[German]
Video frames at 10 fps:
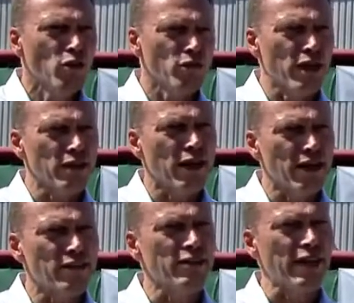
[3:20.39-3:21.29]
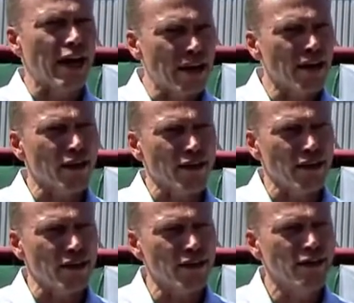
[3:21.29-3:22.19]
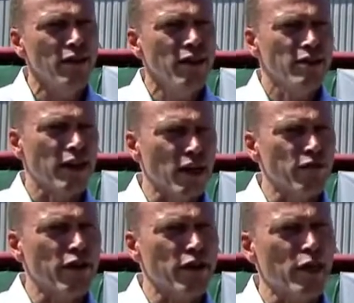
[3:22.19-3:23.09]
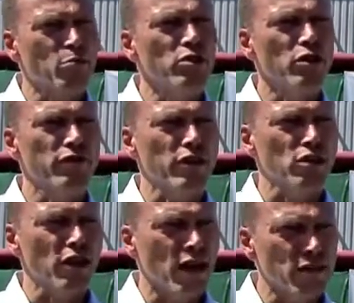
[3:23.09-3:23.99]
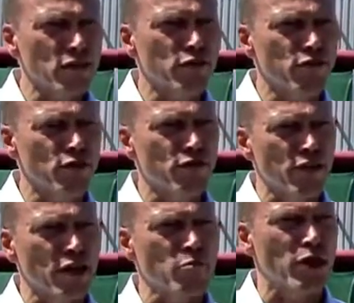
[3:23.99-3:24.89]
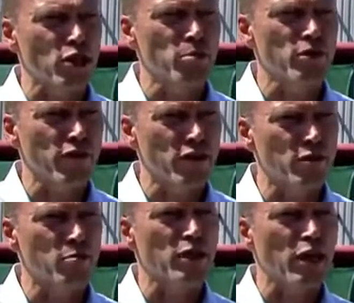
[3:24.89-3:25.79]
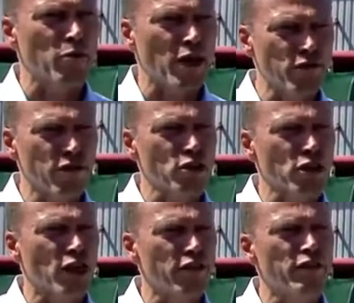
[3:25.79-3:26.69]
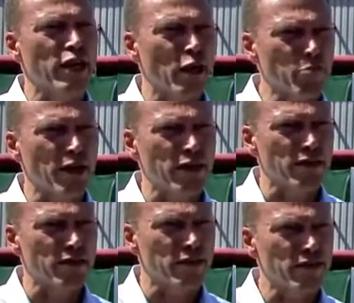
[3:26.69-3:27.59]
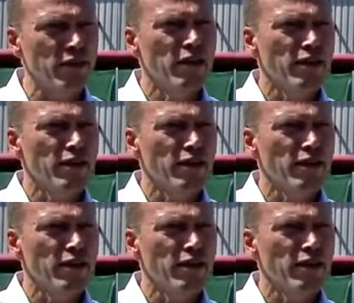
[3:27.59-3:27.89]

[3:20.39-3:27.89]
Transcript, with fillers: Und das heißt in aller Regel, der Radverkehr muss auf der Straße geführt werden, beispielsweise mit einem Radfahrstreifen, der abmarkiert ist.